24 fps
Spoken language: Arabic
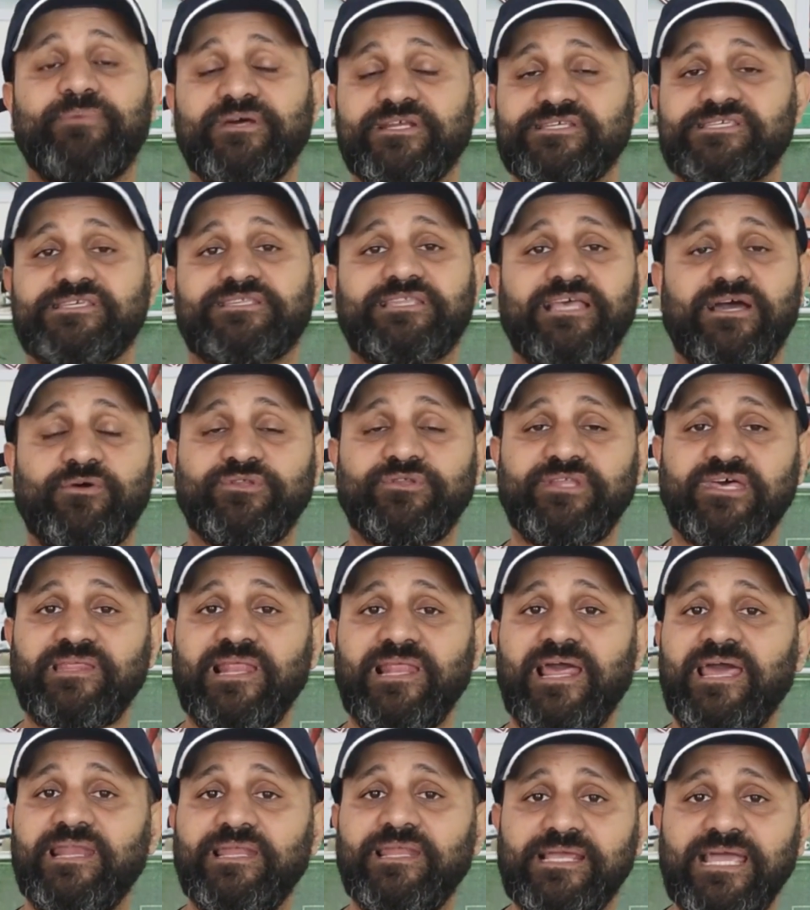بيرسيتاو
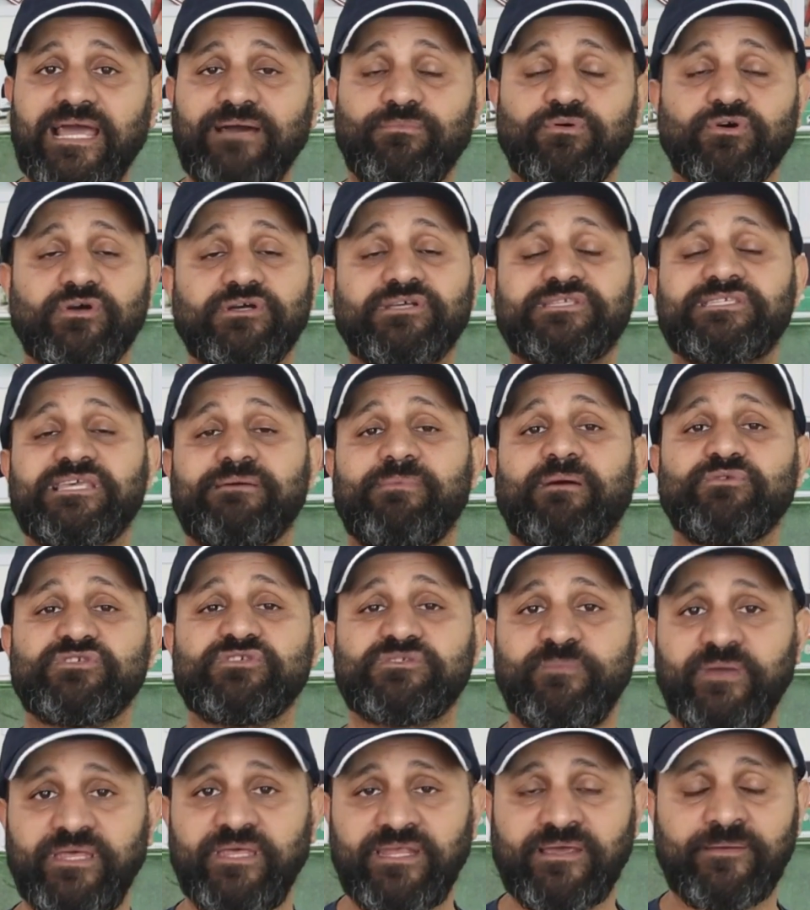النادي الاهلي جابه اصابه
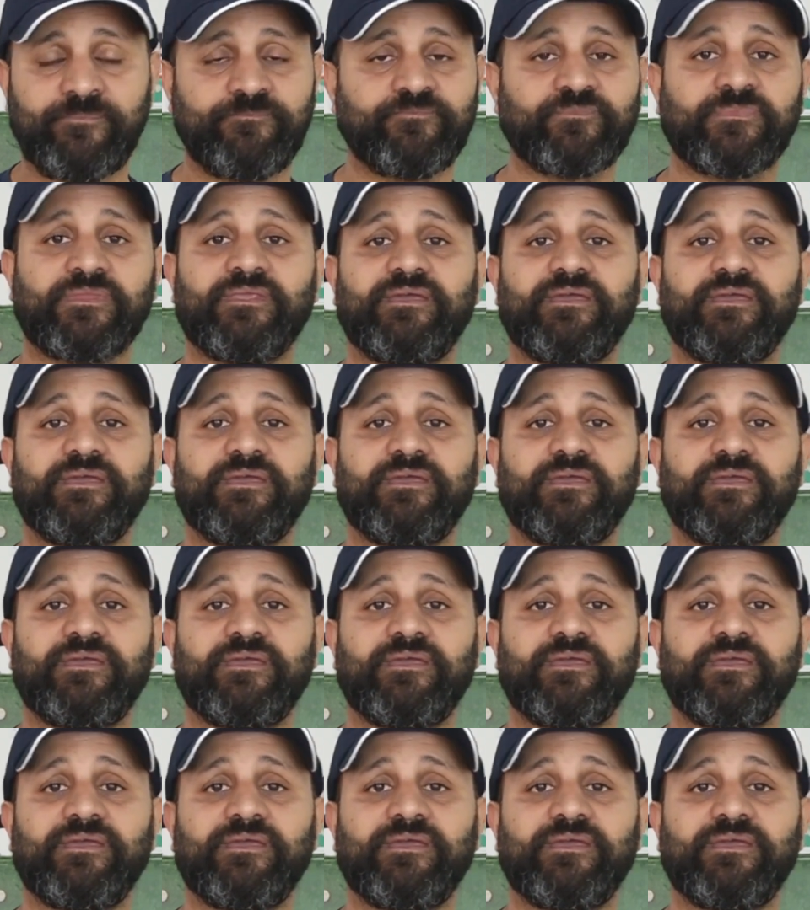مزمنه